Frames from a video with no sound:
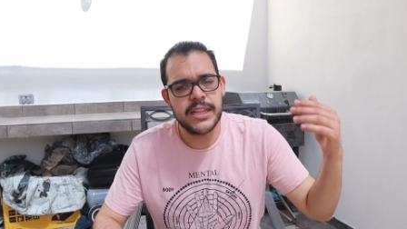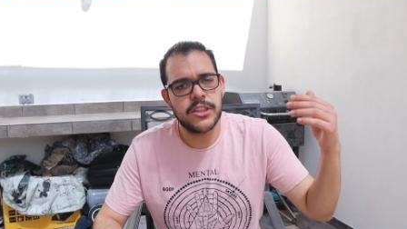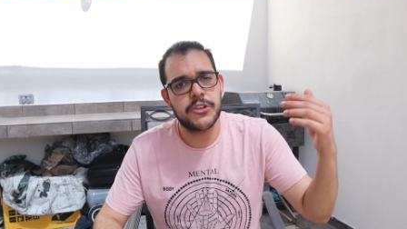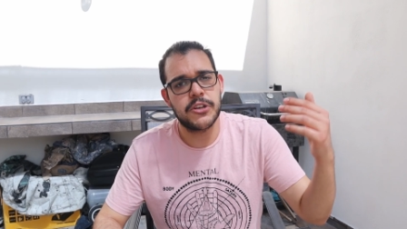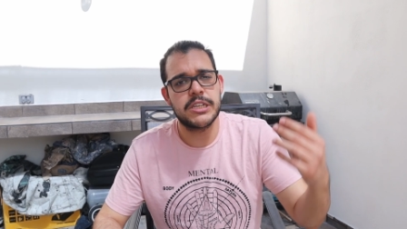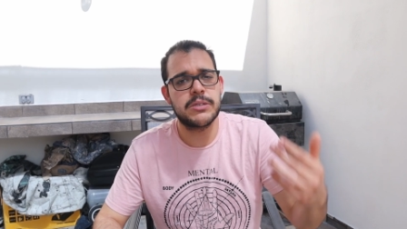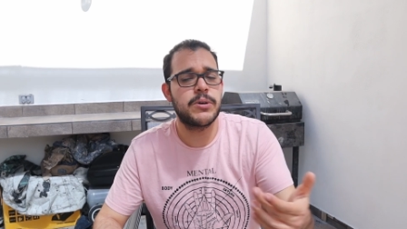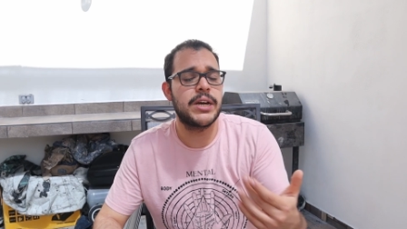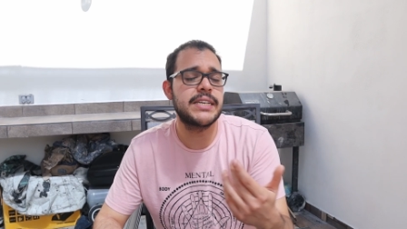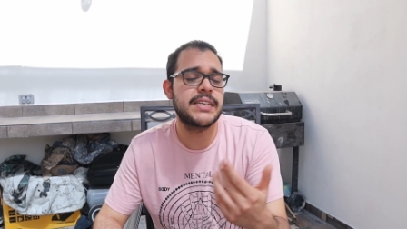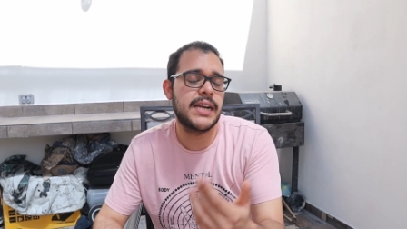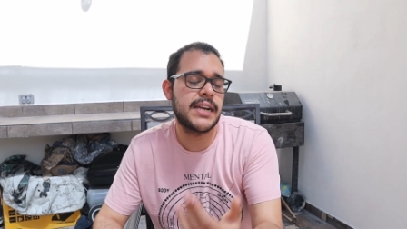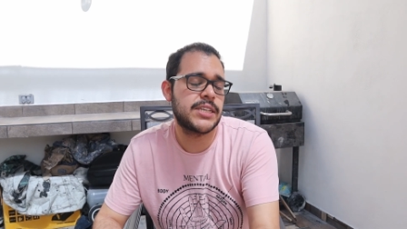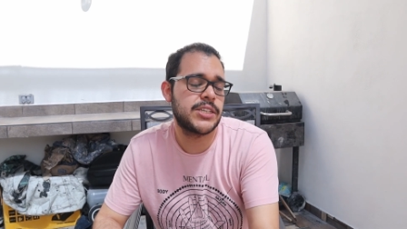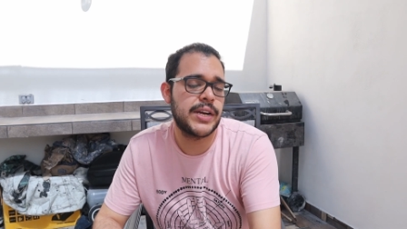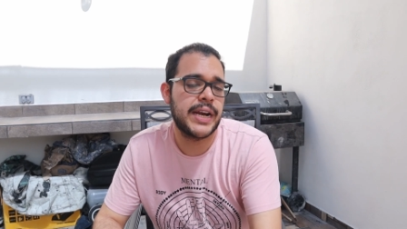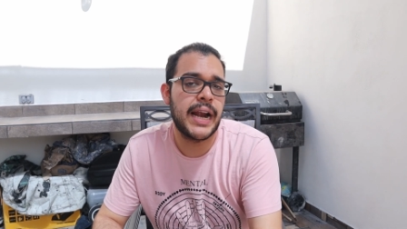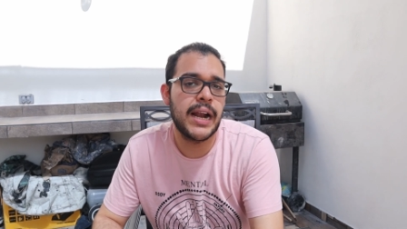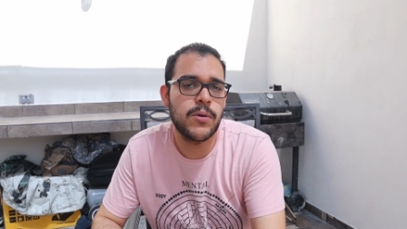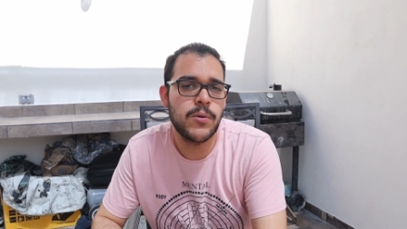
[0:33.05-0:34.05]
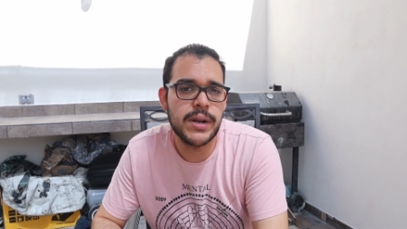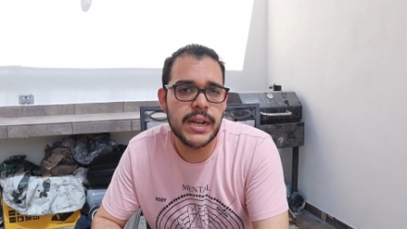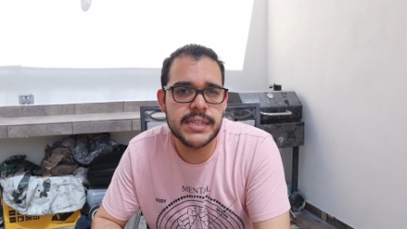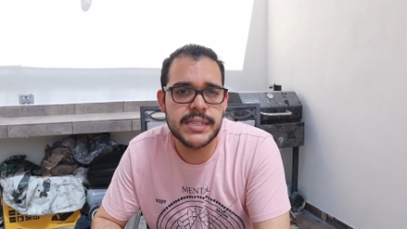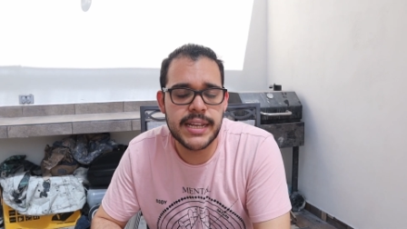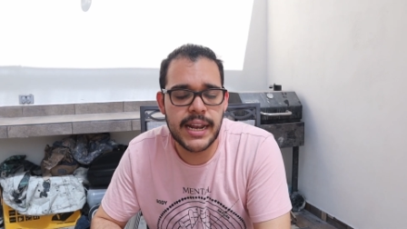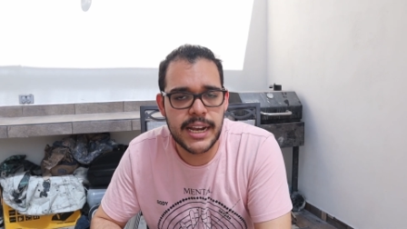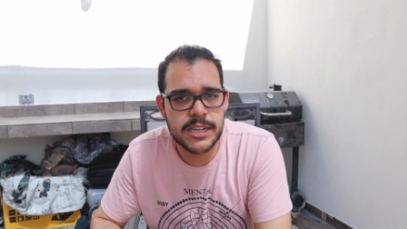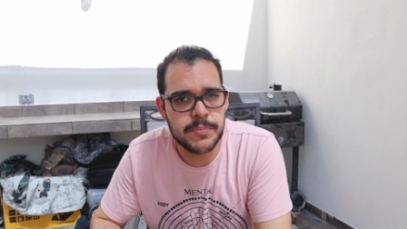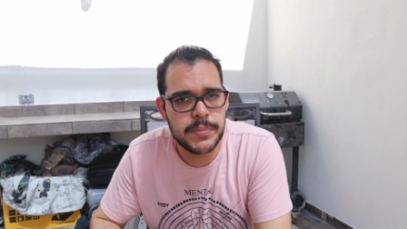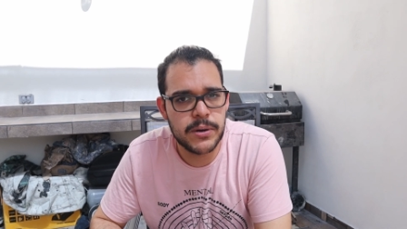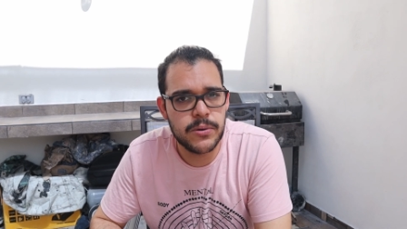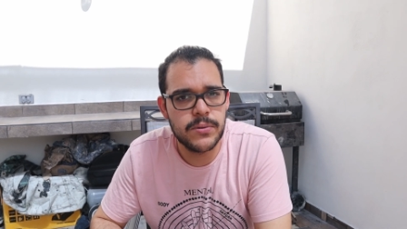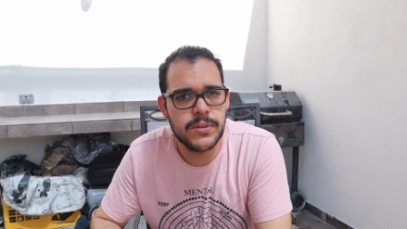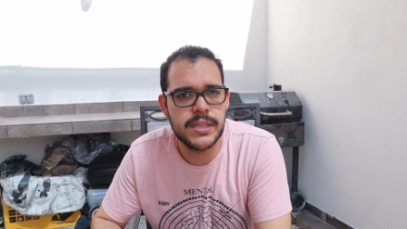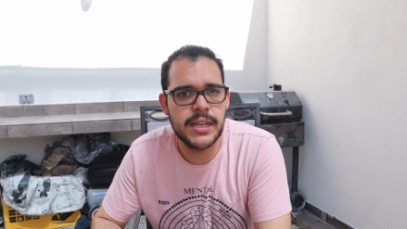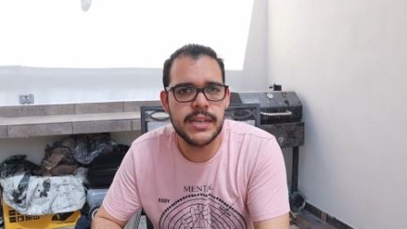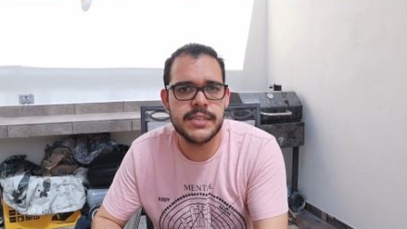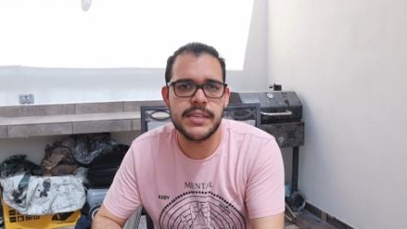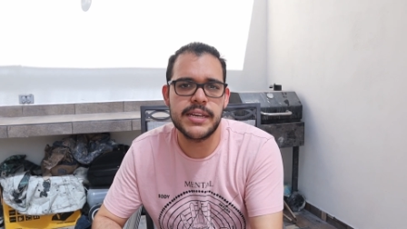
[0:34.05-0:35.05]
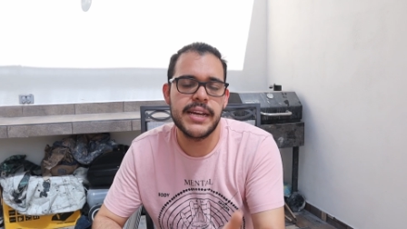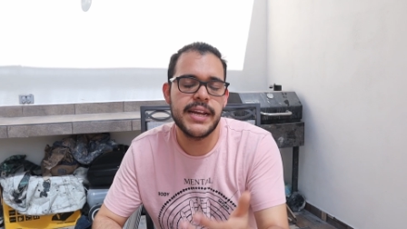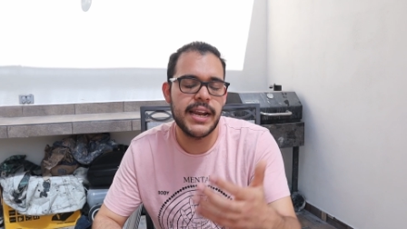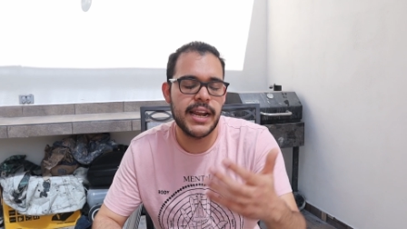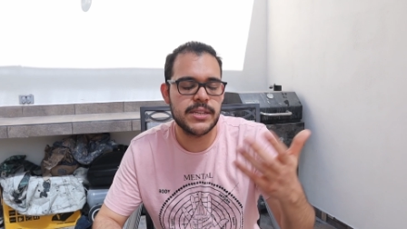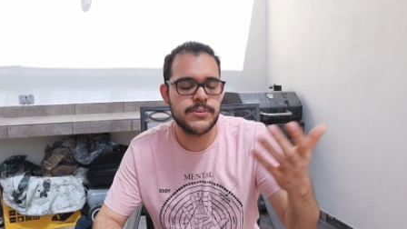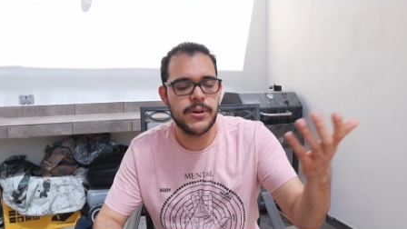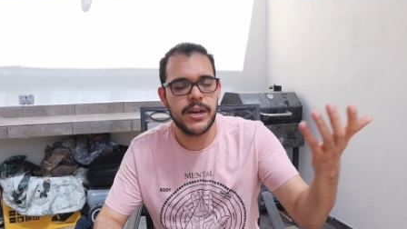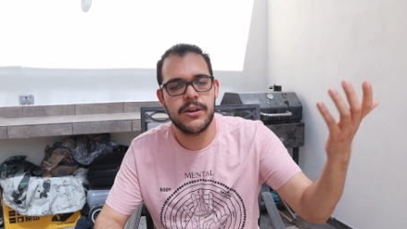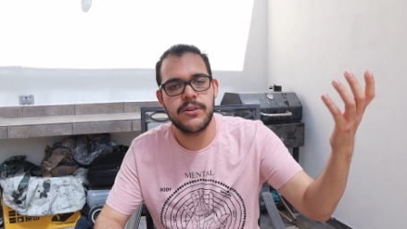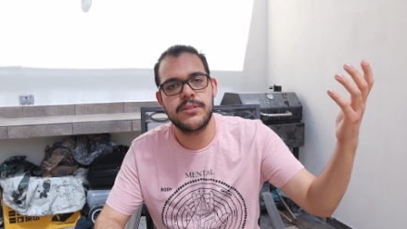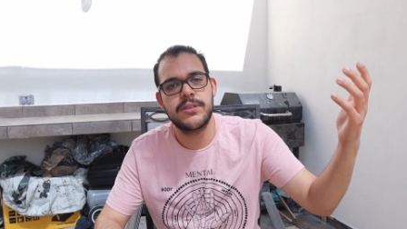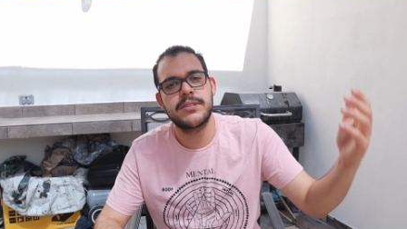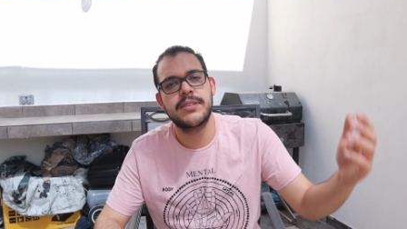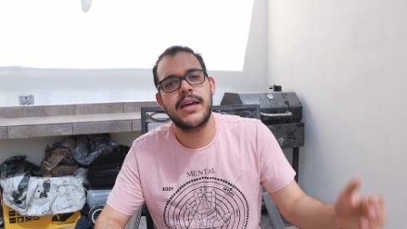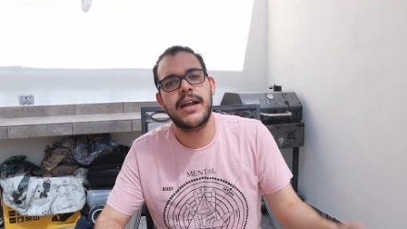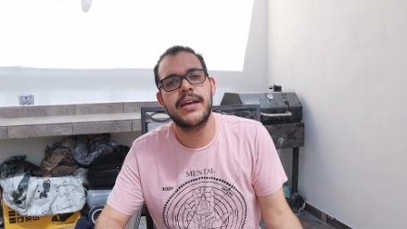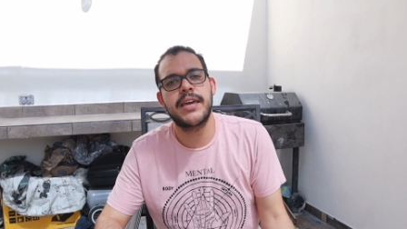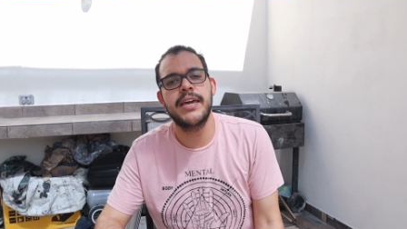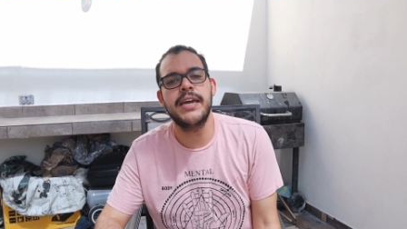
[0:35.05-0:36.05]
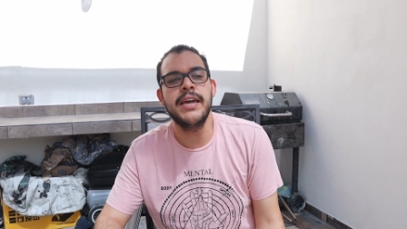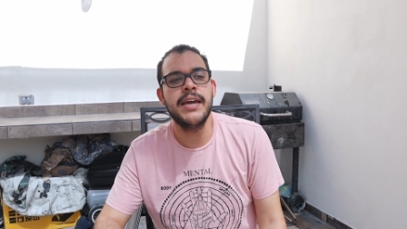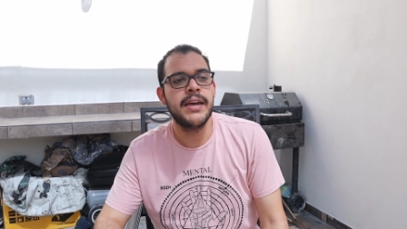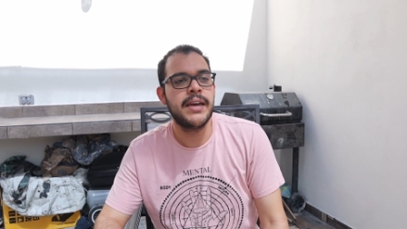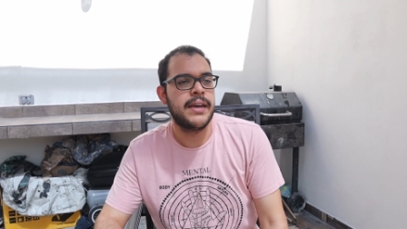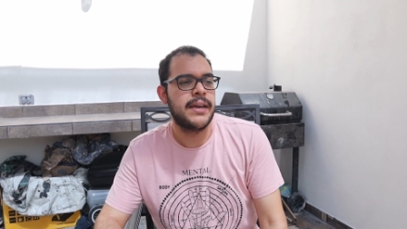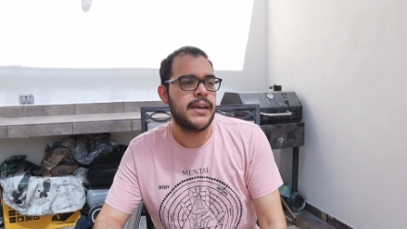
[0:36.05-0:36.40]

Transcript: Entonces voy a seleccionar algunas de las preguntas y las voy a contestar aquí.